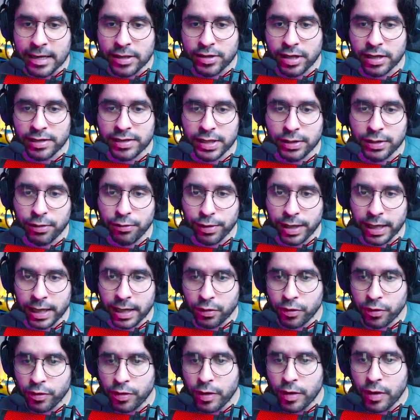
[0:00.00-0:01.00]
só
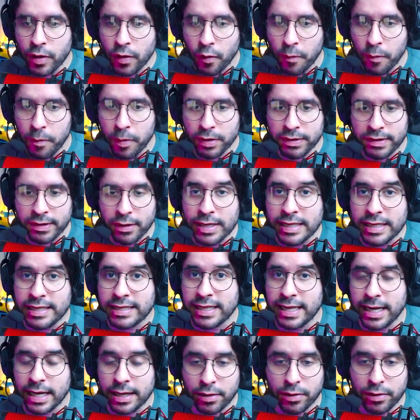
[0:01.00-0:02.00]
segurando o botão
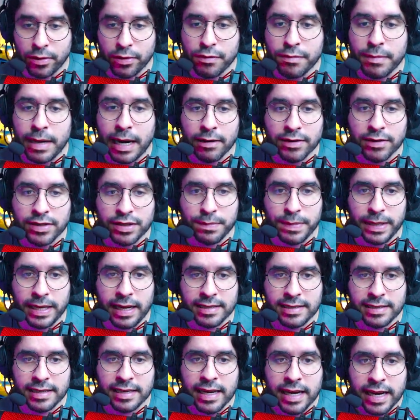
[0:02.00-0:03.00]
esquerdo do mouse,
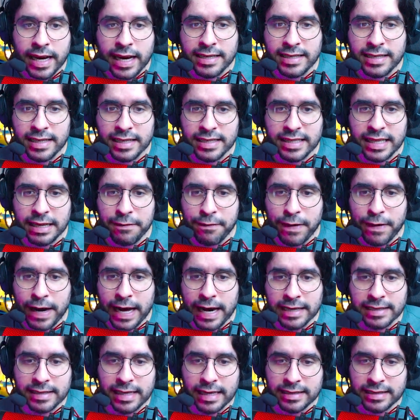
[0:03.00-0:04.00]
beleza? Existem
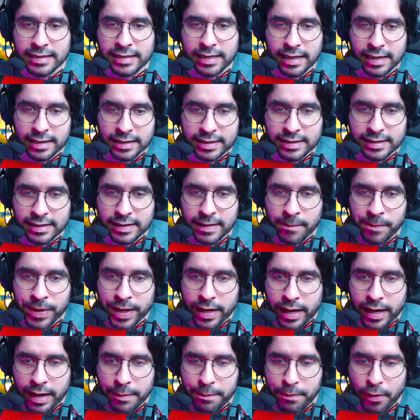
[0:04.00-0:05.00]
várias dessas
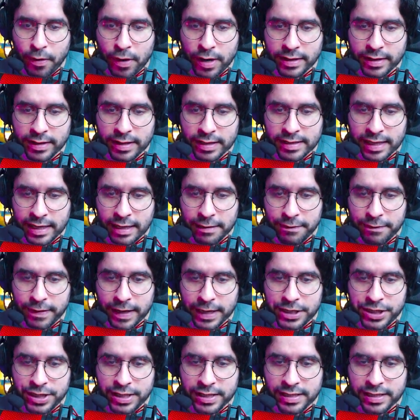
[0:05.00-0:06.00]
portas
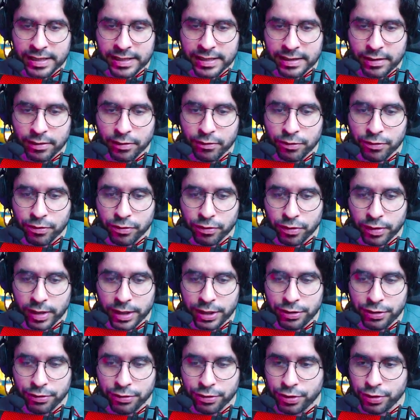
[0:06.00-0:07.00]
elevadiças
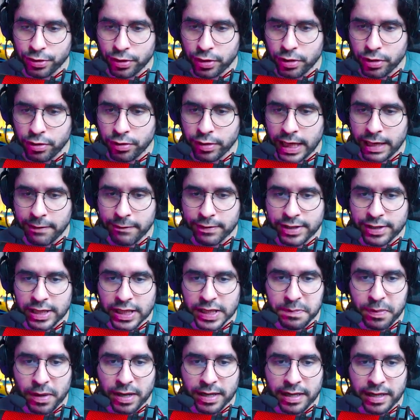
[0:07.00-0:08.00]
durante o jogo, né? E vocês
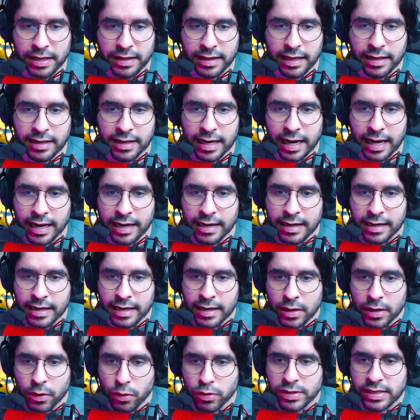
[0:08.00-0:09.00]
podem tentar
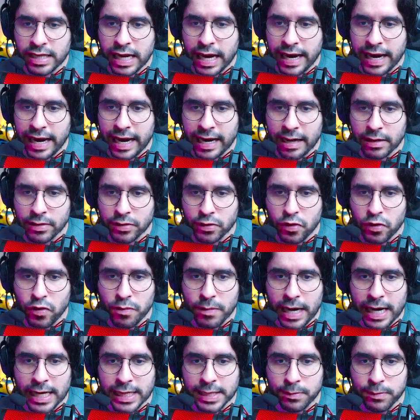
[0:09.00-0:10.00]
usar elas o
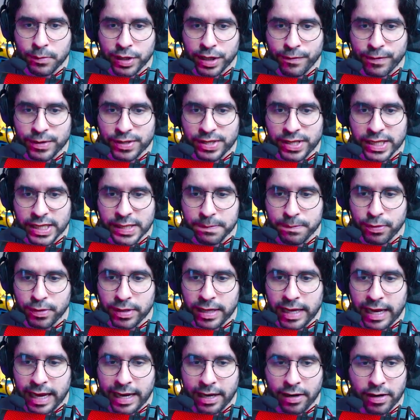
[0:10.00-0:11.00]
máximo que vocês
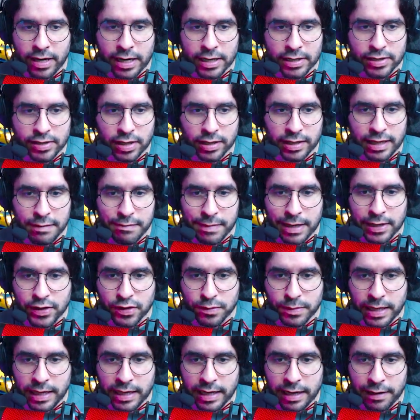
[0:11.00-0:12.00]
puderem. Olha só, tem mais
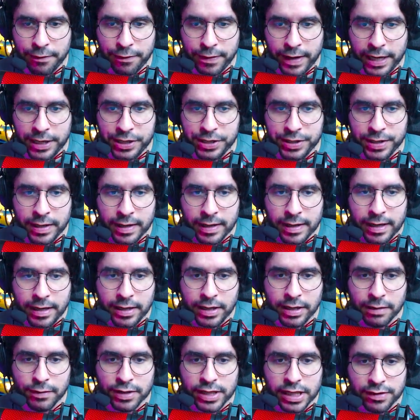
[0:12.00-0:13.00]
uma ali na frente,
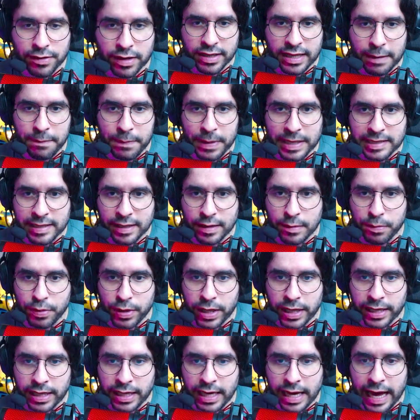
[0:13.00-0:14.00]
então vocês estar tá passando por
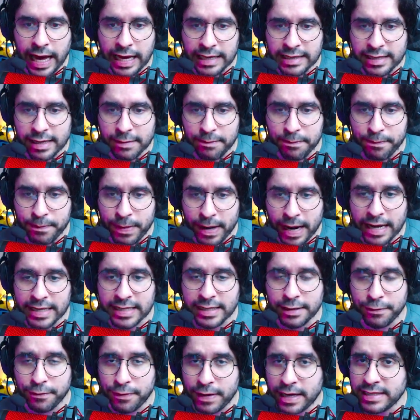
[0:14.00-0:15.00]
aqui. Essa,
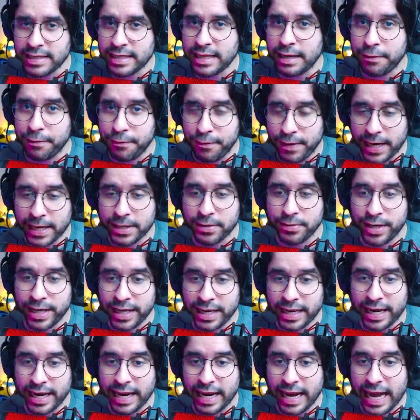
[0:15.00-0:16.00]
essa fase da Factory,
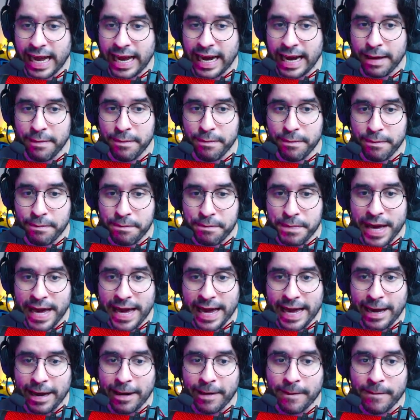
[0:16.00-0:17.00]
cara, ela é
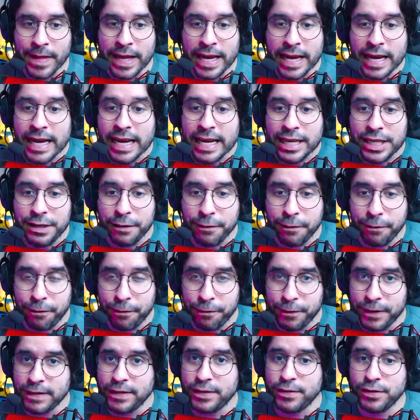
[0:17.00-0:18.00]
bem
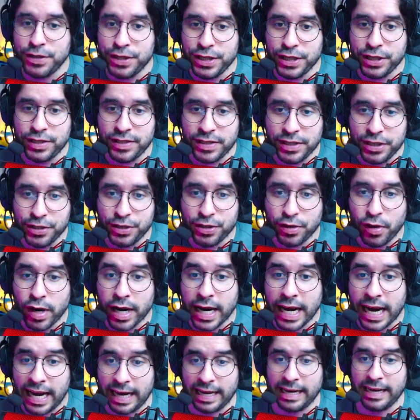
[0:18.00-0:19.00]
difícil de se
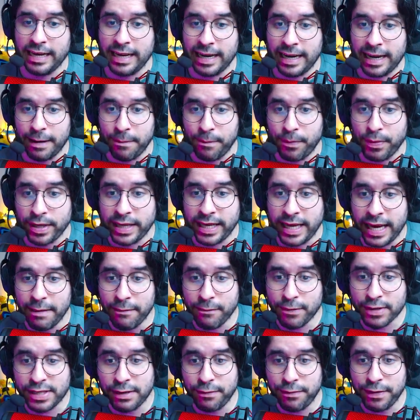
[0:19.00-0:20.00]
jogar, cara, porque
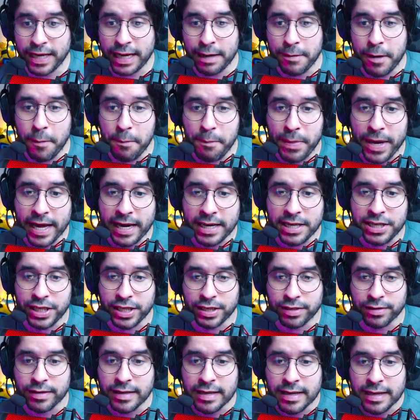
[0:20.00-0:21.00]
você fica meio
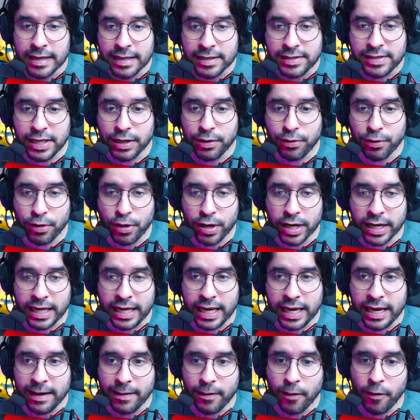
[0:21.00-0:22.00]
perdido. Segurou
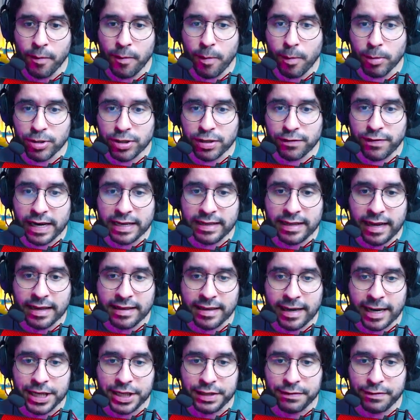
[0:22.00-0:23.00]
aqui, o monstro vai estar tá
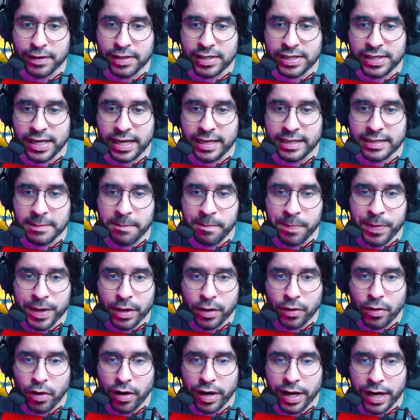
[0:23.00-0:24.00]
atrás de vocês,
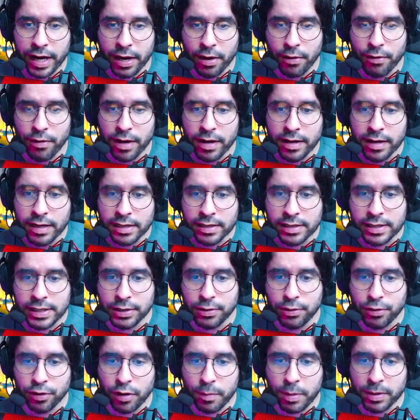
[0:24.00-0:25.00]
correu,
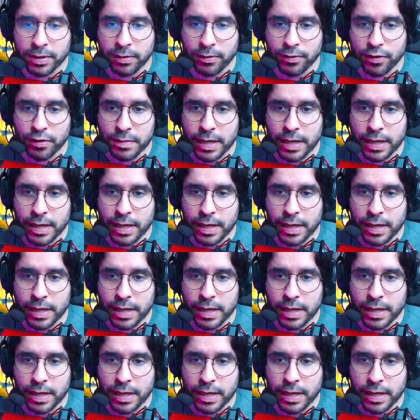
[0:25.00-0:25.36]
segurou o botão do